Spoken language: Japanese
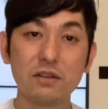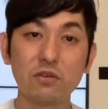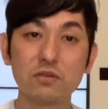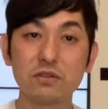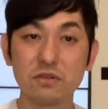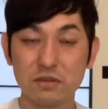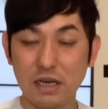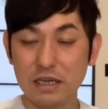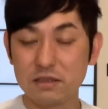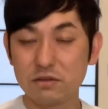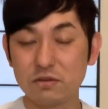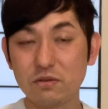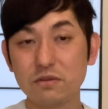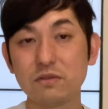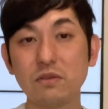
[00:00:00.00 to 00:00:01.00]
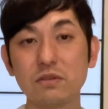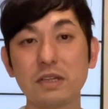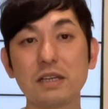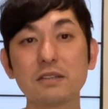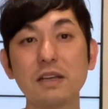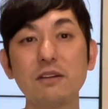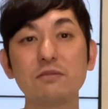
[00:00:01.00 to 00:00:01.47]
一つあいつを
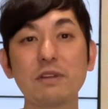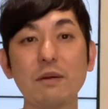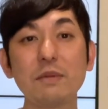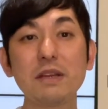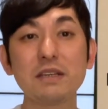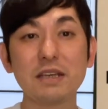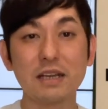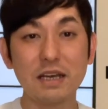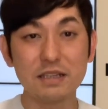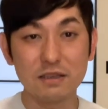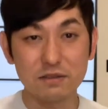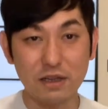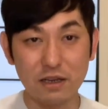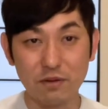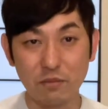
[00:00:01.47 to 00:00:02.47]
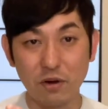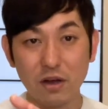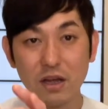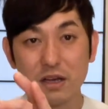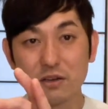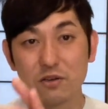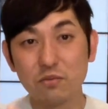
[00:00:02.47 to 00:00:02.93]
助けるためにじゃないですけれども
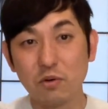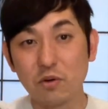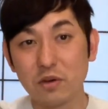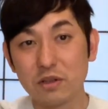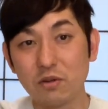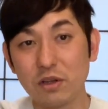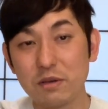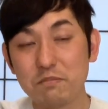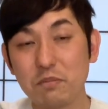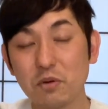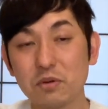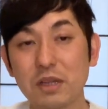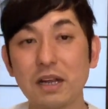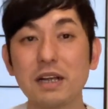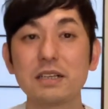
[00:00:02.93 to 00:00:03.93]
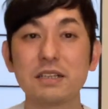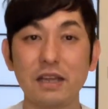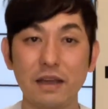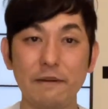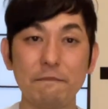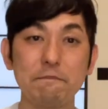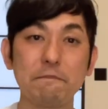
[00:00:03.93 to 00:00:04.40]
雲の糸一本垂らして